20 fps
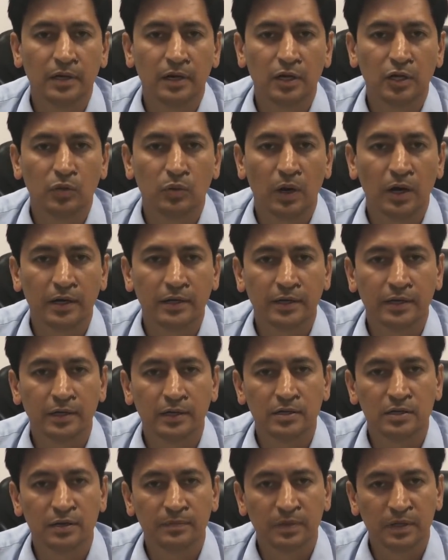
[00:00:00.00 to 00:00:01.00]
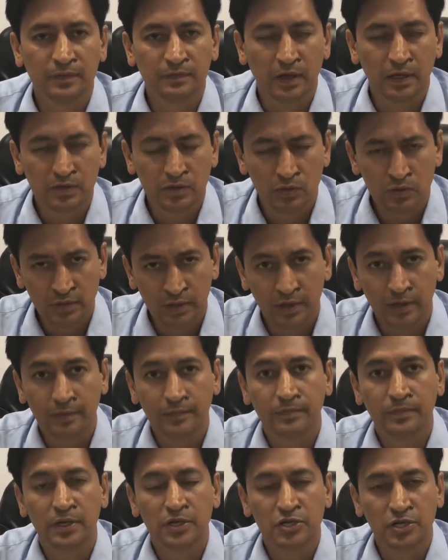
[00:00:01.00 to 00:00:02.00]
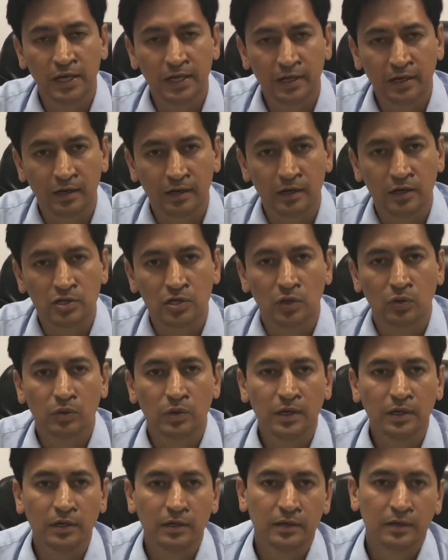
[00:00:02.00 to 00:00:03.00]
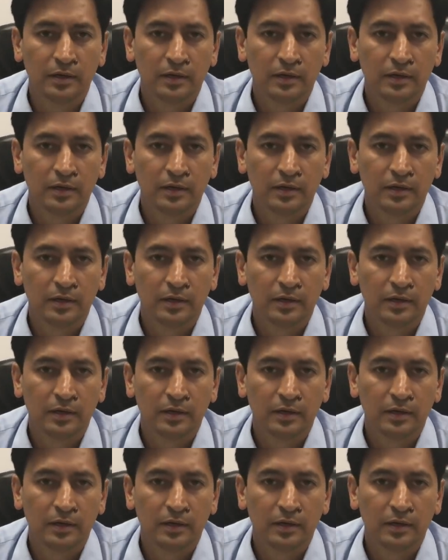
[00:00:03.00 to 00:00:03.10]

हरिद्वार के जनपद वासियों से ये शेयर करना चाहूँगा